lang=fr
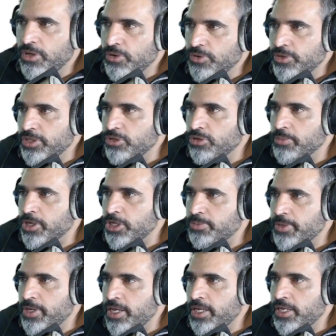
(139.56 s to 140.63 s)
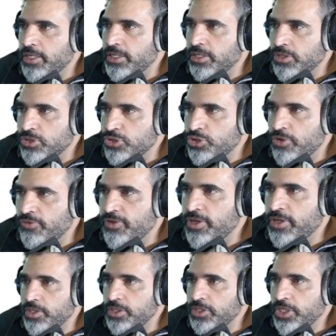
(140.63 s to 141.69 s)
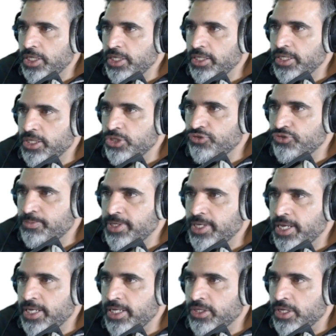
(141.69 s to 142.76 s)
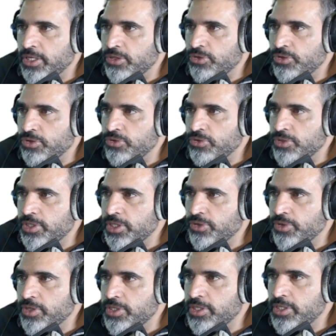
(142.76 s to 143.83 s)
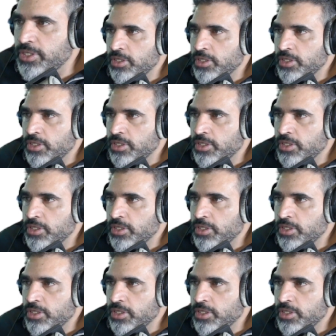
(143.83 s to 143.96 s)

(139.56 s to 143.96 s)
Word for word: Le site ne marche pas. Je vais, j'ai cliqué, je veux bien aller dans un truc non sécurisé.